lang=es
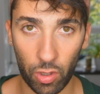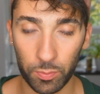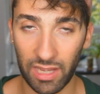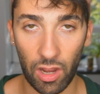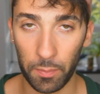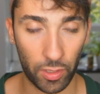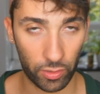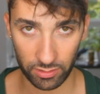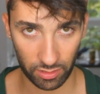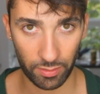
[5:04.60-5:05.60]
optar a los
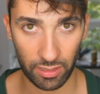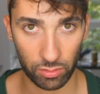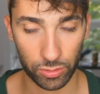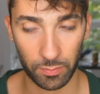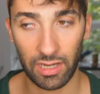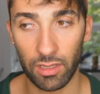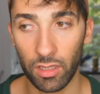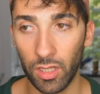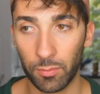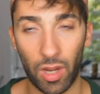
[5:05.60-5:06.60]
mejores trabajos, ¿vale?
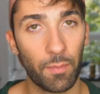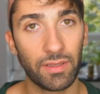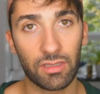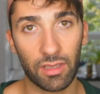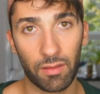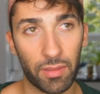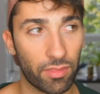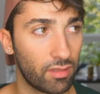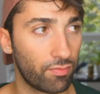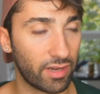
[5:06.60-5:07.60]
Probablemente
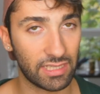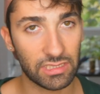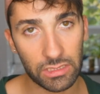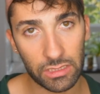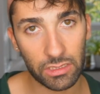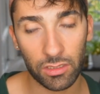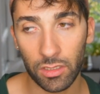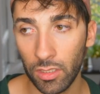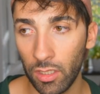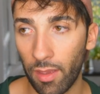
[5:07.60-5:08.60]
empieces de freganchín,
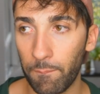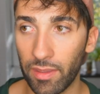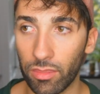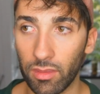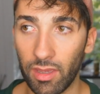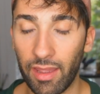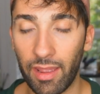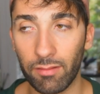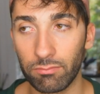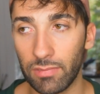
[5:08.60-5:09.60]

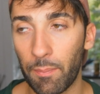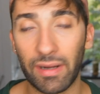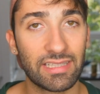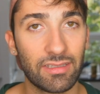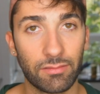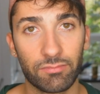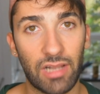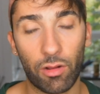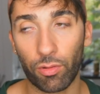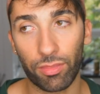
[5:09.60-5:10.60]
empieces la parte, en
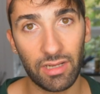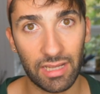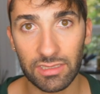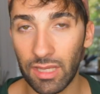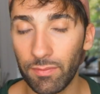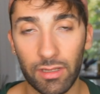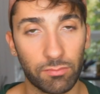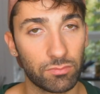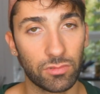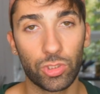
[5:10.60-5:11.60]
las cocinas, ¿sabes?
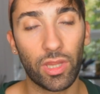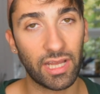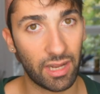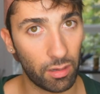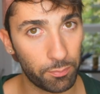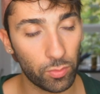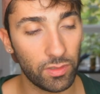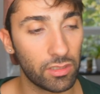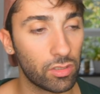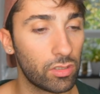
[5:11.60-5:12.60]
No de cara al
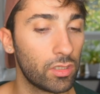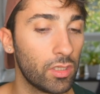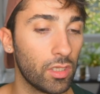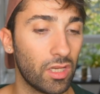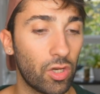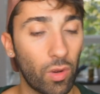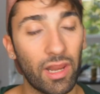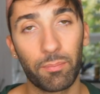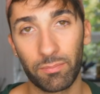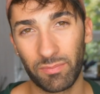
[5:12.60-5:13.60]
público, lo cual
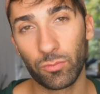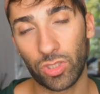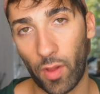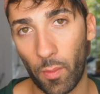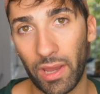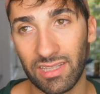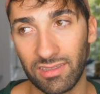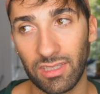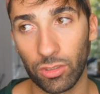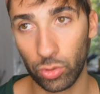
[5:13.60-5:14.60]
es un trabajo
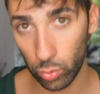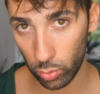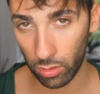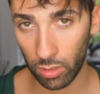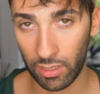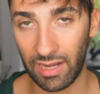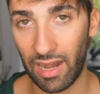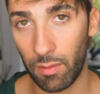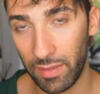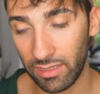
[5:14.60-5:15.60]
bastante duro
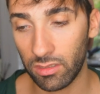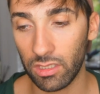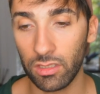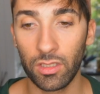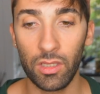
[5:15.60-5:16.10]
generalmente